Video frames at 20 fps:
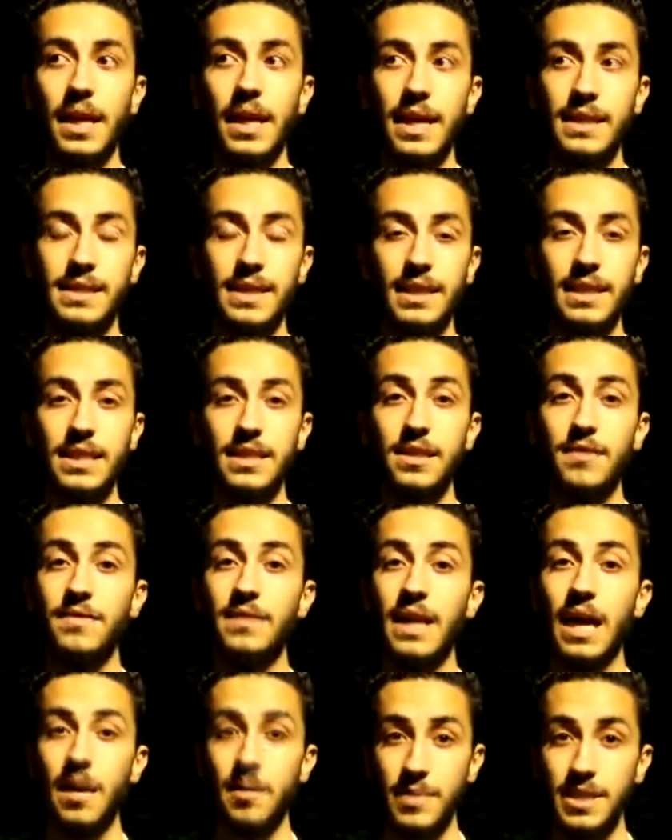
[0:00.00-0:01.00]
إذا
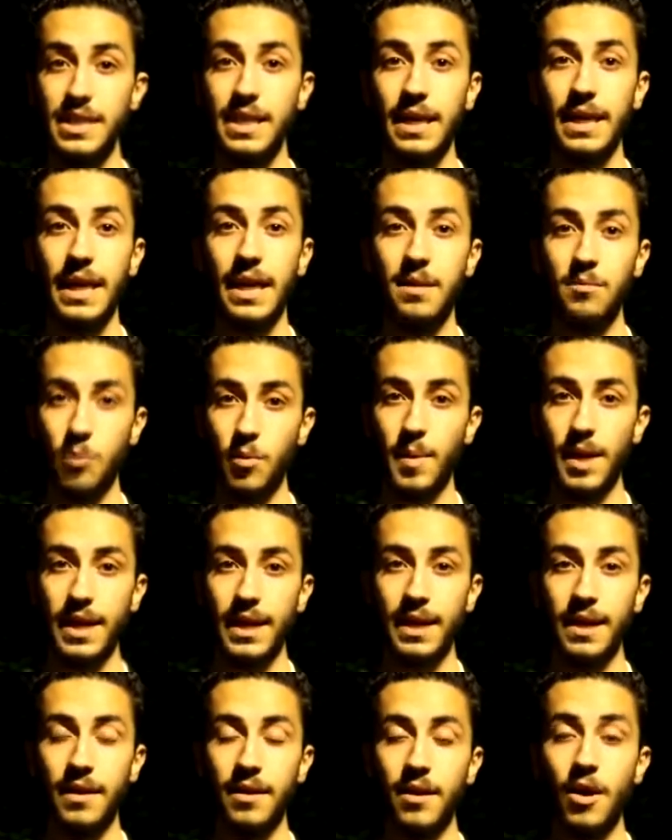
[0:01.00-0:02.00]
اكتشفناه بشكل
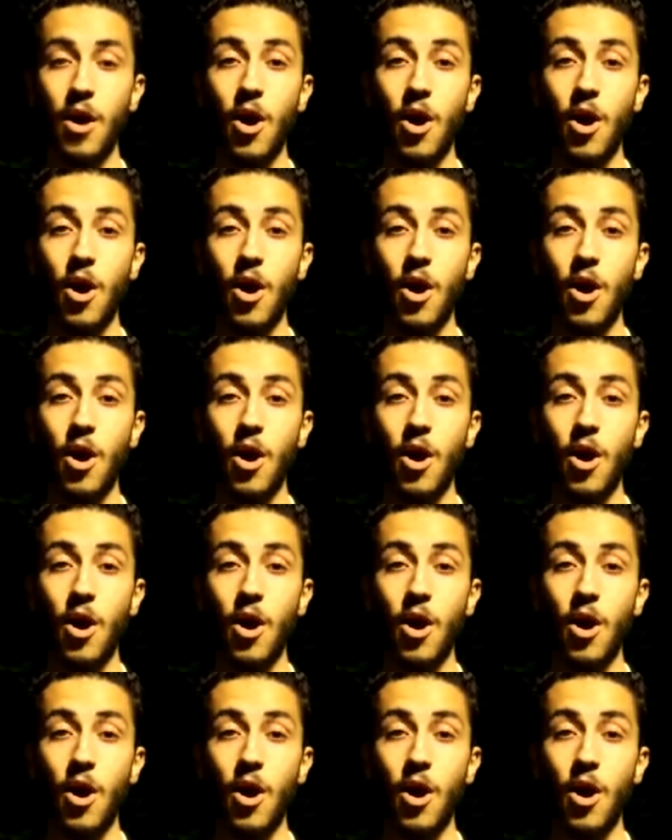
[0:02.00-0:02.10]
مبكر